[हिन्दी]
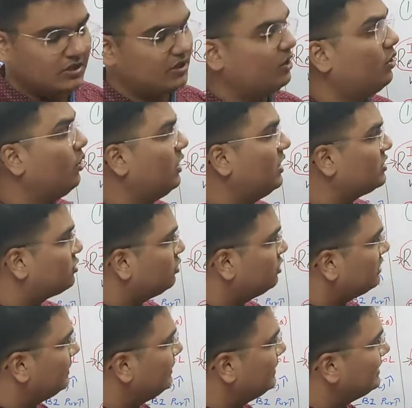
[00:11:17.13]
देखो
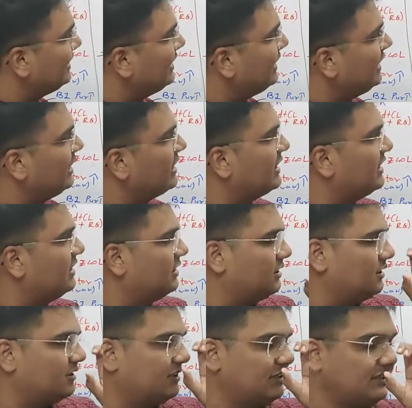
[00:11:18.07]
इसको समझने के लिए ना
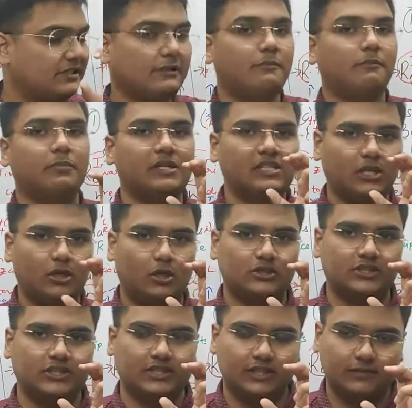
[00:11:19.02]
सिंपल सा
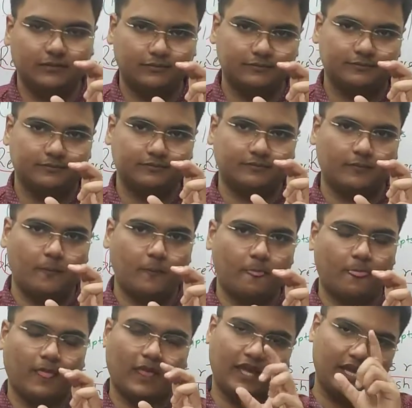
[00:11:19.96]
लॉजिक है
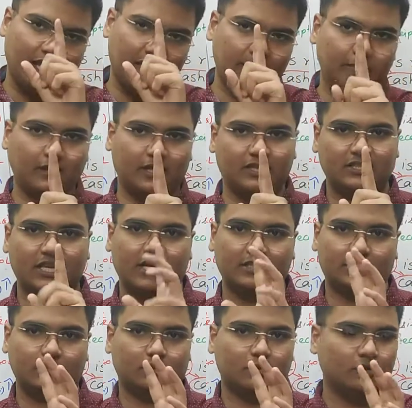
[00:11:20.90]
एक बात
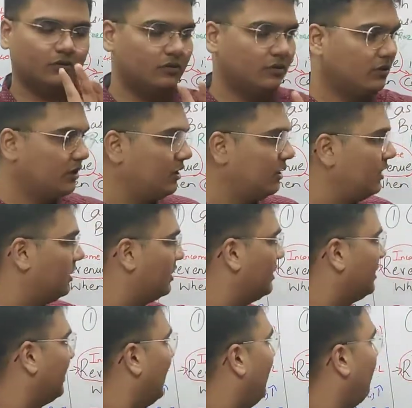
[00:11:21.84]
याद रखो
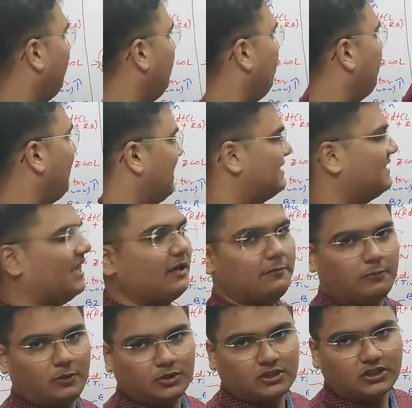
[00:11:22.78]
यहाँ पे पैसा
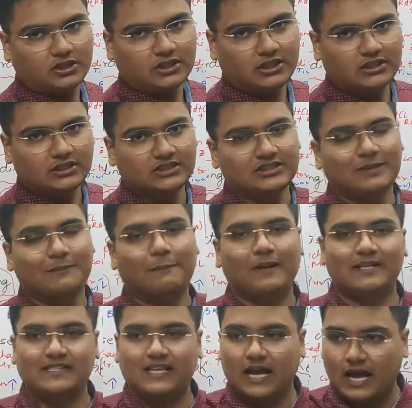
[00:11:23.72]
इंपॉर्टेंट है जब
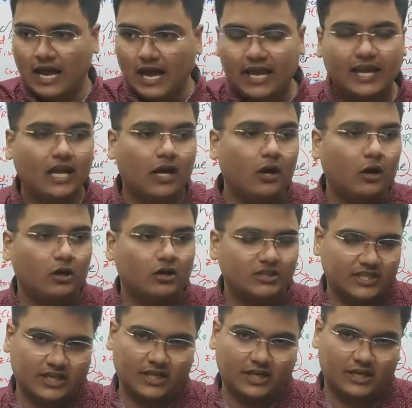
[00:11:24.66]
पैसा आएगा और
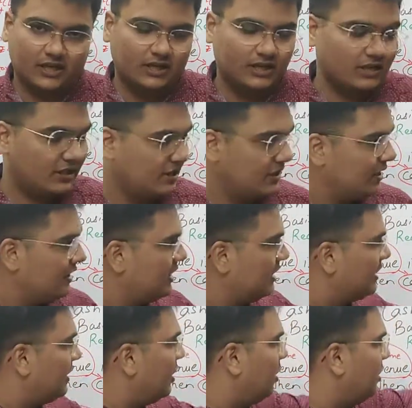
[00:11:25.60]
जाएगा
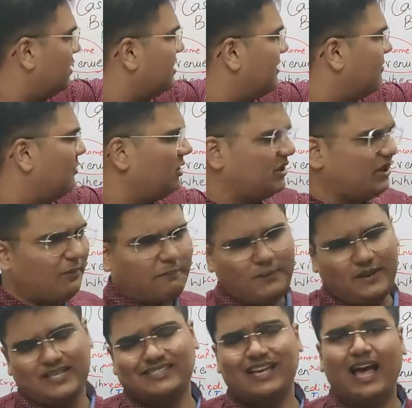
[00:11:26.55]
ये कॉन्सेप्ट बोलता है
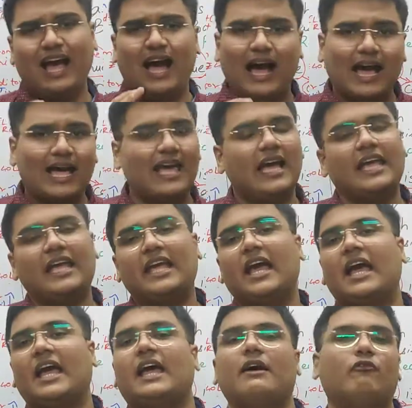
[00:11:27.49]
पैसा आया कि
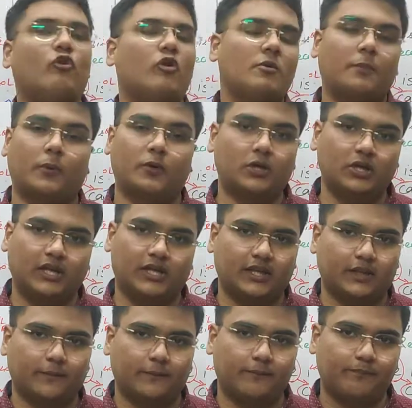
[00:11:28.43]
गया वो इंपॉर्टेंट
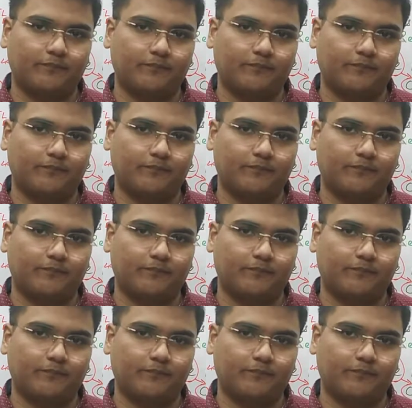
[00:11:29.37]
नहीं है